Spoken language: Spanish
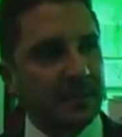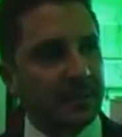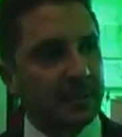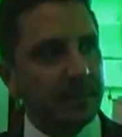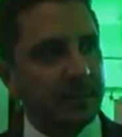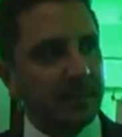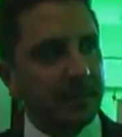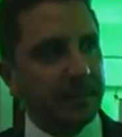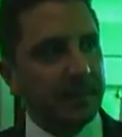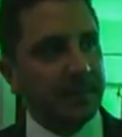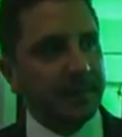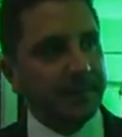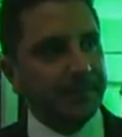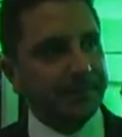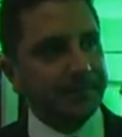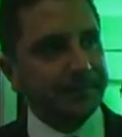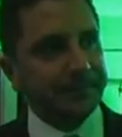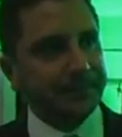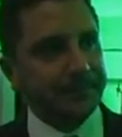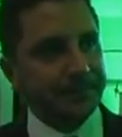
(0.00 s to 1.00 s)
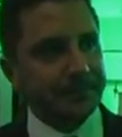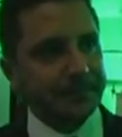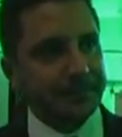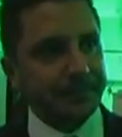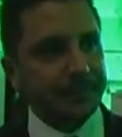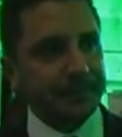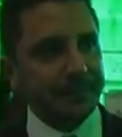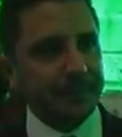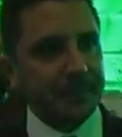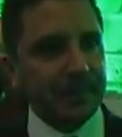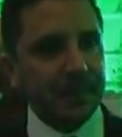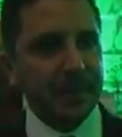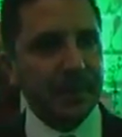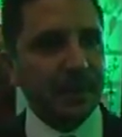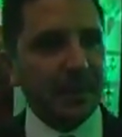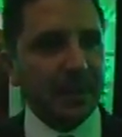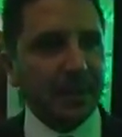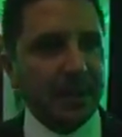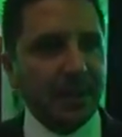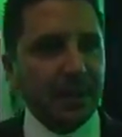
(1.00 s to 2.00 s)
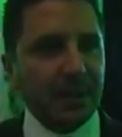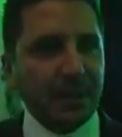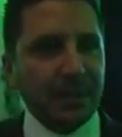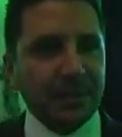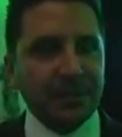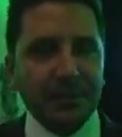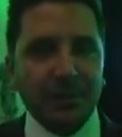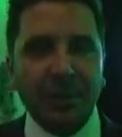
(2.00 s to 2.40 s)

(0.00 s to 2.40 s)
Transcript: ¿Algo más que me agregar sobre su segundo informe?